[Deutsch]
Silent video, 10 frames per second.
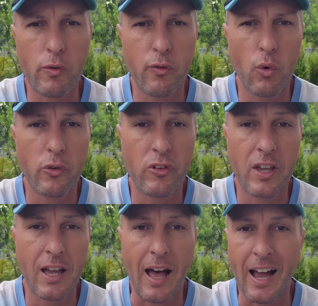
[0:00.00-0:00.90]
wie vor
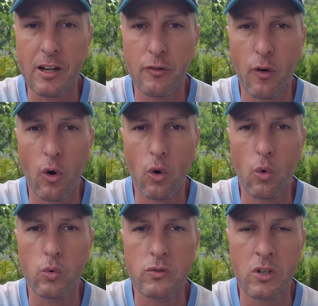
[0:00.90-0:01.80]
sehr einfach
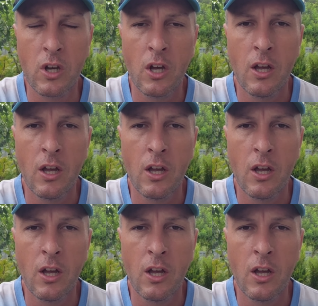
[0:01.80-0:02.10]
und